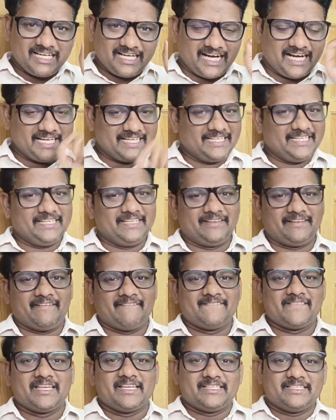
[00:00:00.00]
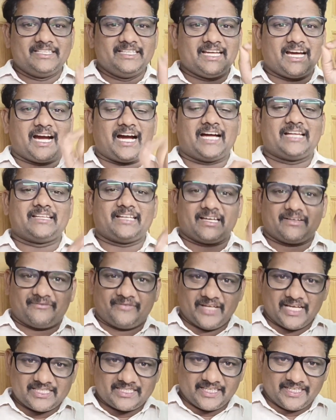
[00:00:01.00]
కానీ ఈ ఆధార్
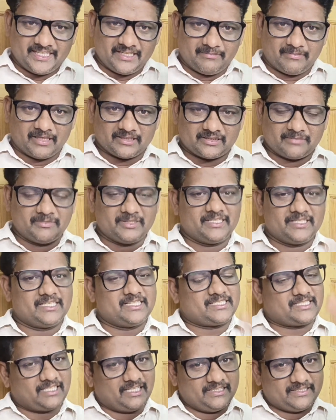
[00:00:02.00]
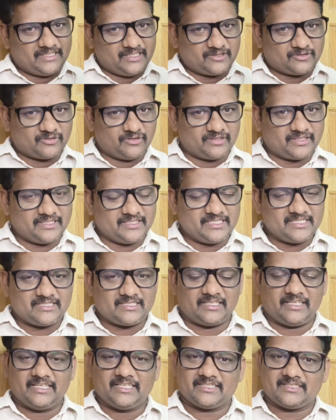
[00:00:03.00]
ఫేస్ ఐడి మాత్రం మీరు ఇన్స్టాల్ చేసుకుంటే
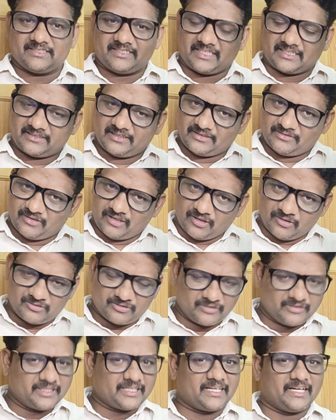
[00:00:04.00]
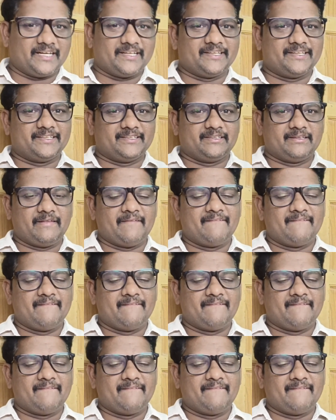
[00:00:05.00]
ఇన్స్టాలేషన్ సక్సెస్ఫుల్ అవుతుంది కానీ